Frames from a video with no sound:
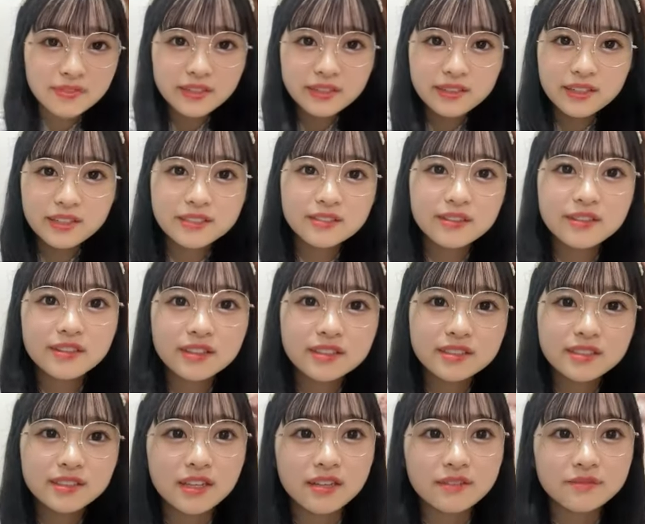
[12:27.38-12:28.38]
私はで
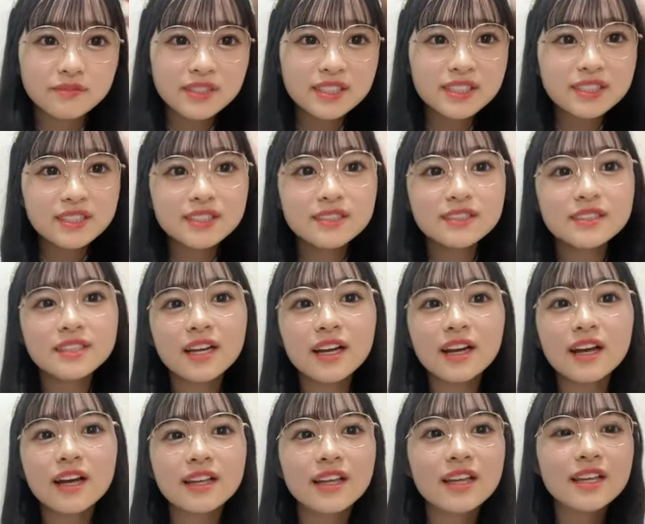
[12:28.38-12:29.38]
すね B2 さ
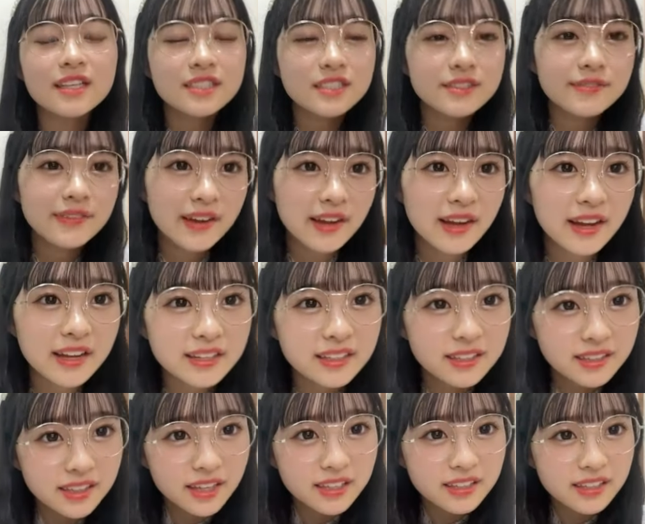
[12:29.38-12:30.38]
んがね一番入
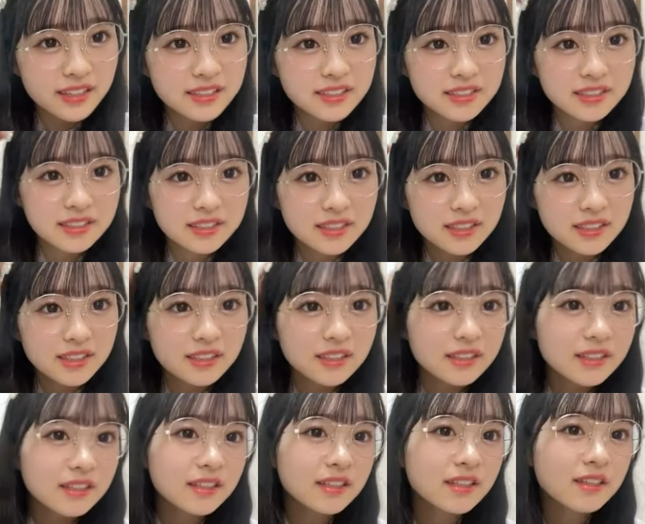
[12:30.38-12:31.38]
りたいです
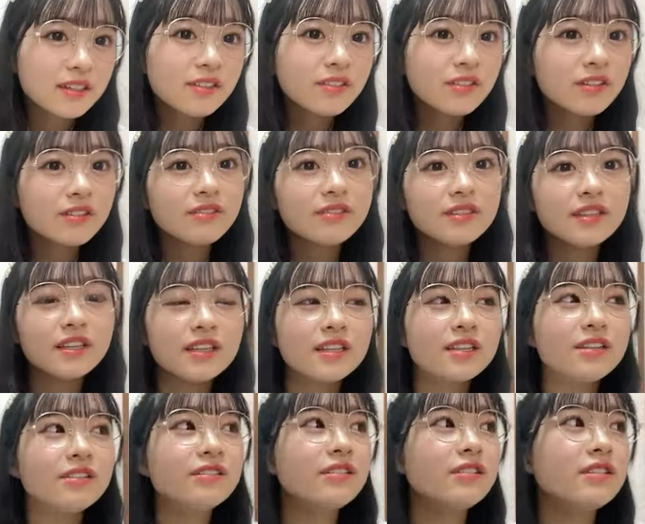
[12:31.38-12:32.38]
これはねい
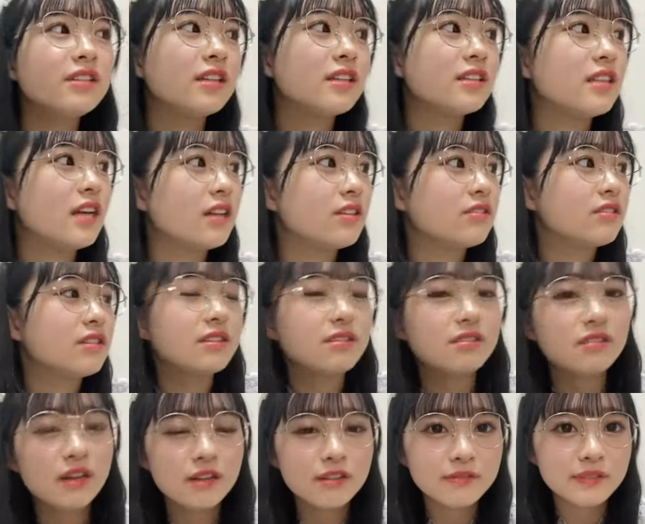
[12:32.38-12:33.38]
ろいろねあの理
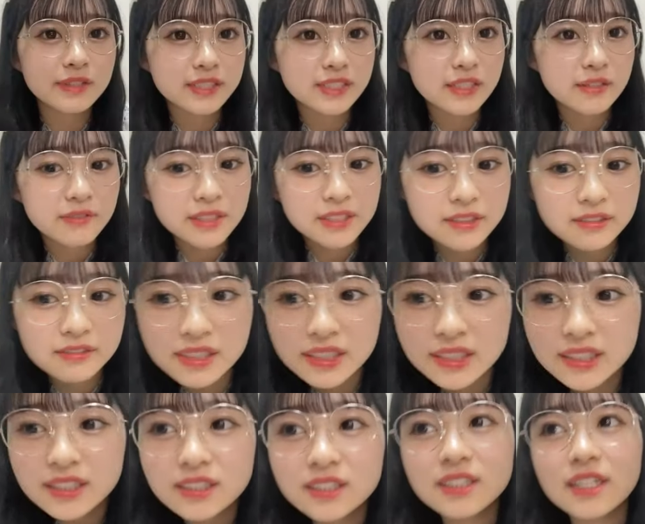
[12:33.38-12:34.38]
由がありましてまず
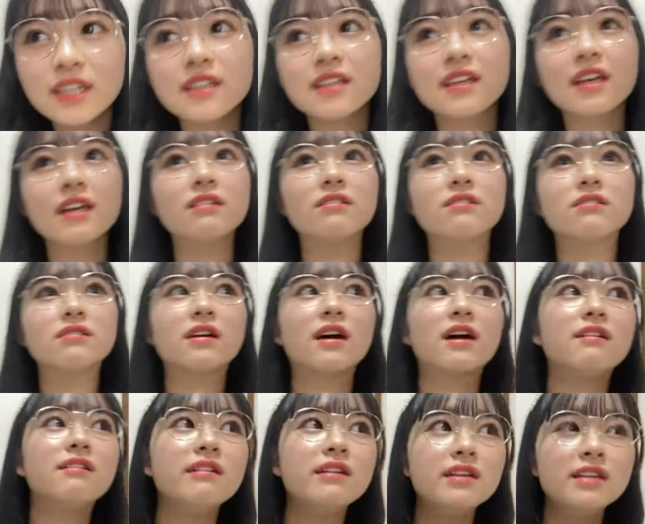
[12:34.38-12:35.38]
B2 さんって結構
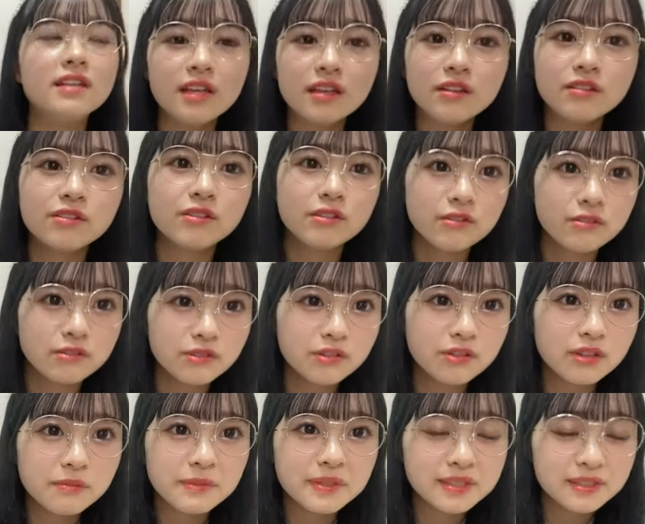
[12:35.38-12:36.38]
可愛い系の曲と
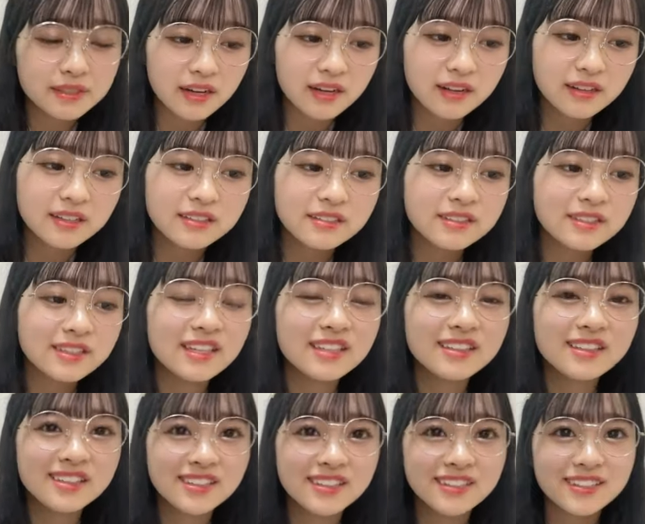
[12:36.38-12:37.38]
言いますか明るい
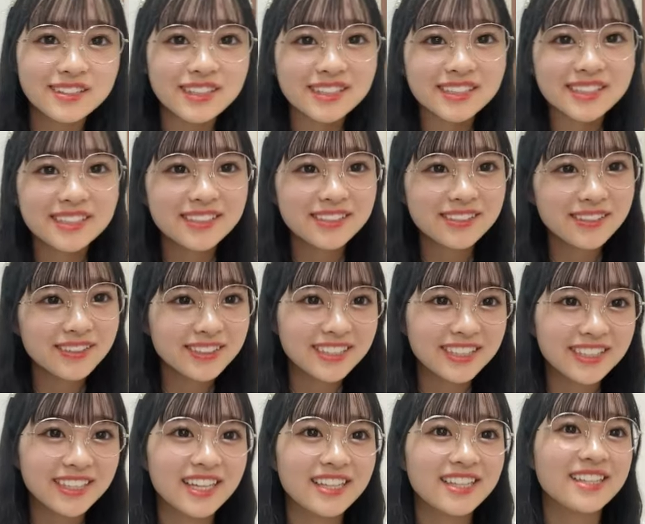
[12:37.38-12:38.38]
系の曲がちょっと多い
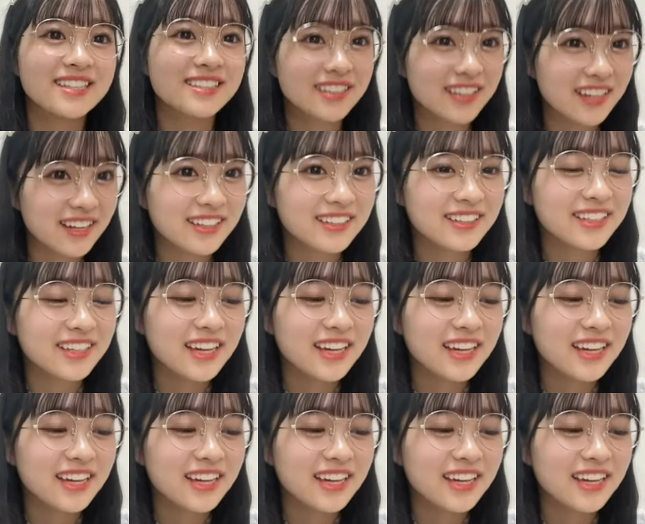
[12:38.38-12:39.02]
じゃないですか